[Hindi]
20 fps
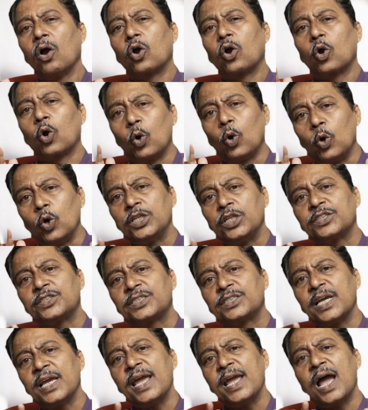क्रोध
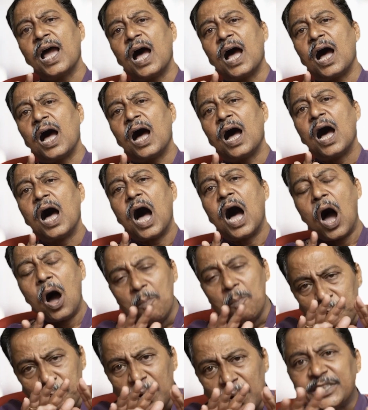से
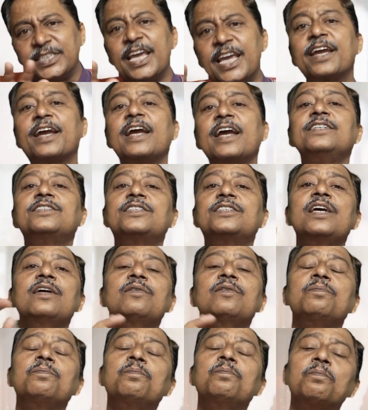हम बचे कैसे
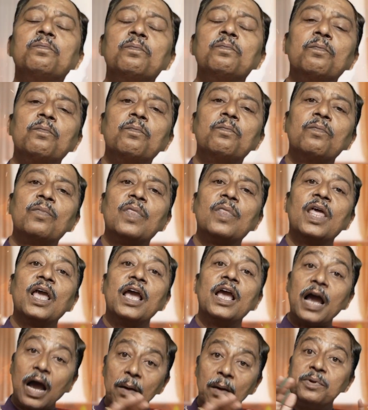
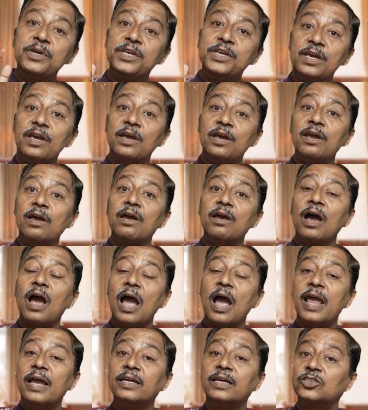अभी
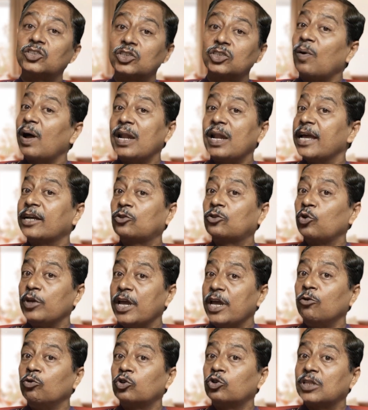सवाल एक तो
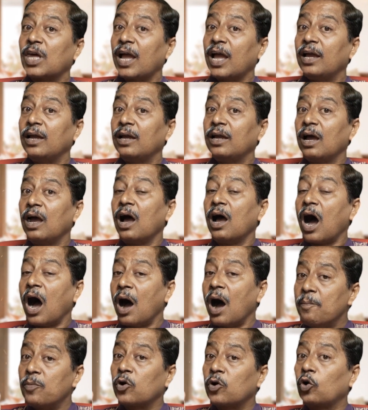ये उठता है
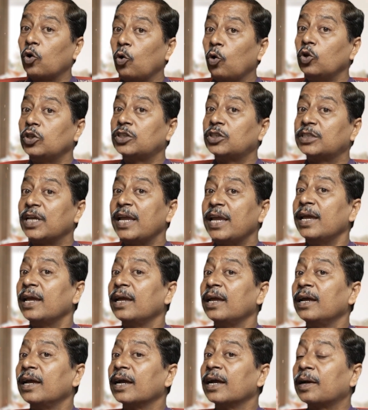हम क्रोध से
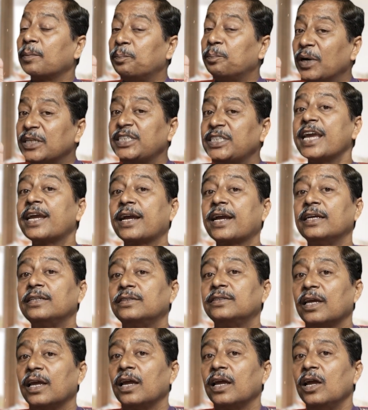बचे
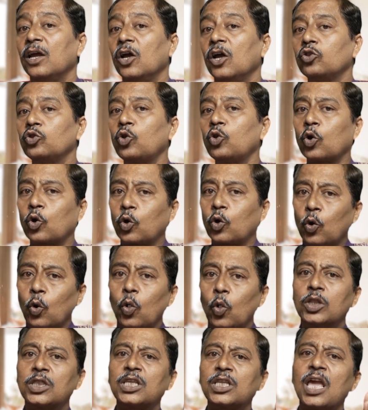कैसे तो
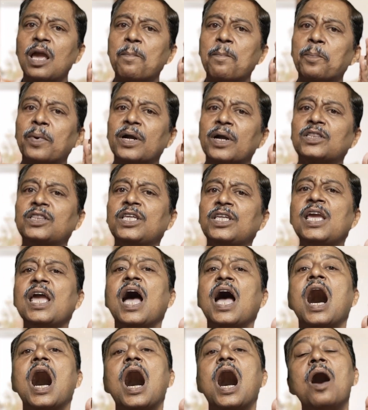क्रोध के प्रति
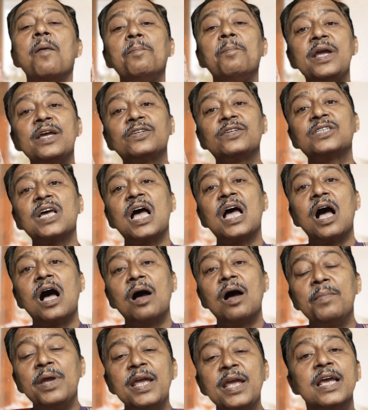हमेशा
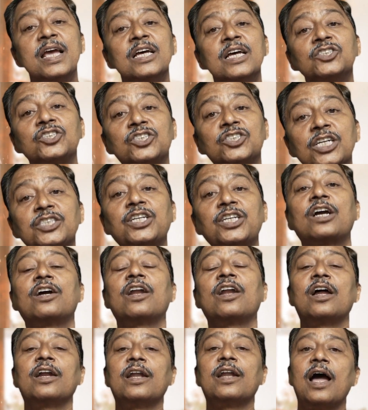हमें सजग
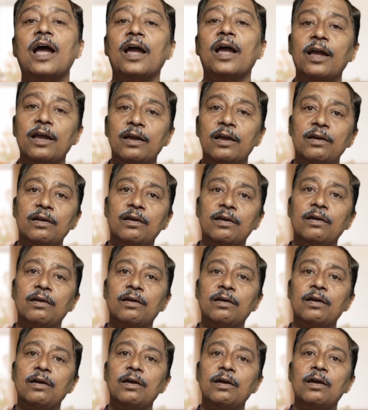रहना
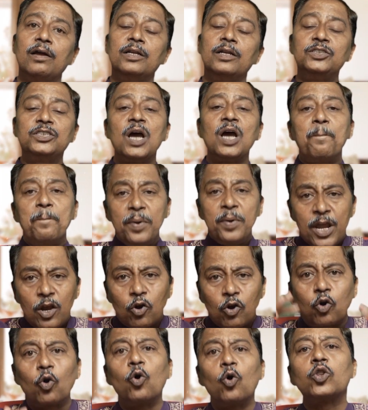है जब भी
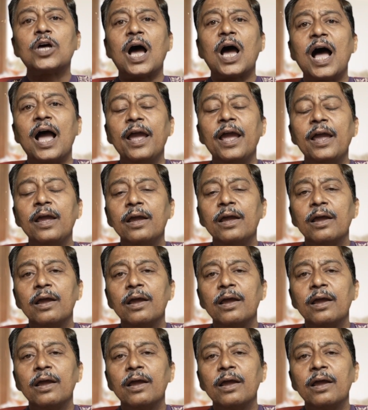क्रोध आए